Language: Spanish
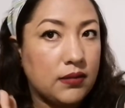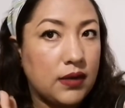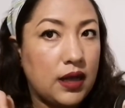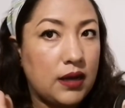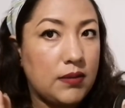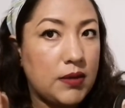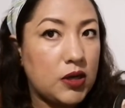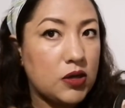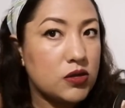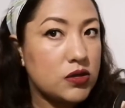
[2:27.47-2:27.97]

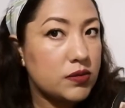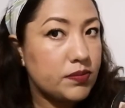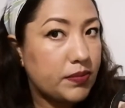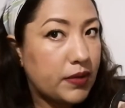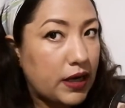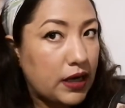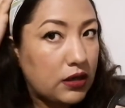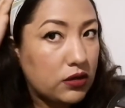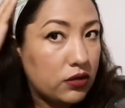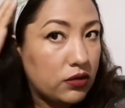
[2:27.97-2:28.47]
al menos
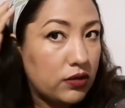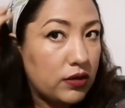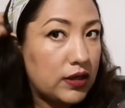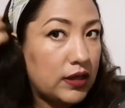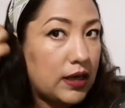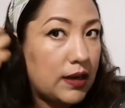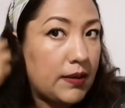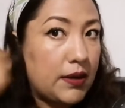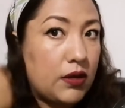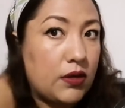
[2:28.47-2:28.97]
para el tono
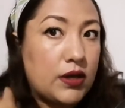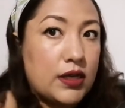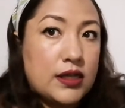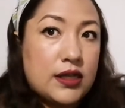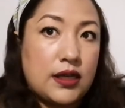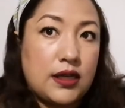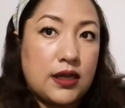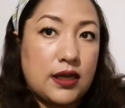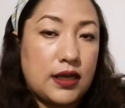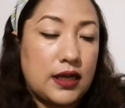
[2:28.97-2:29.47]
de cabello
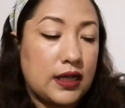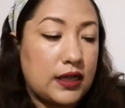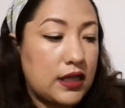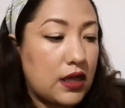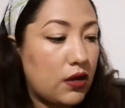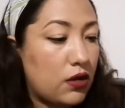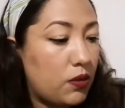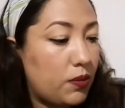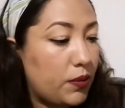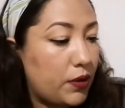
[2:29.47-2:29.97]
que,
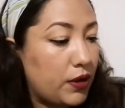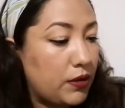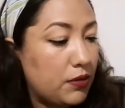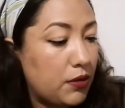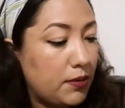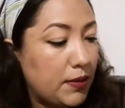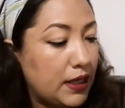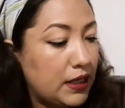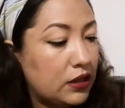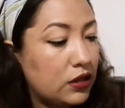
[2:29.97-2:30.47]
tengo por el
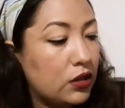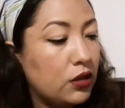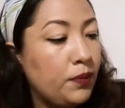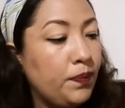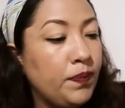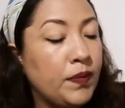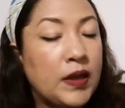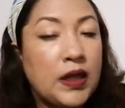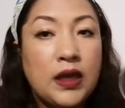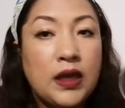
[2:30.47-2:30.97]
momento.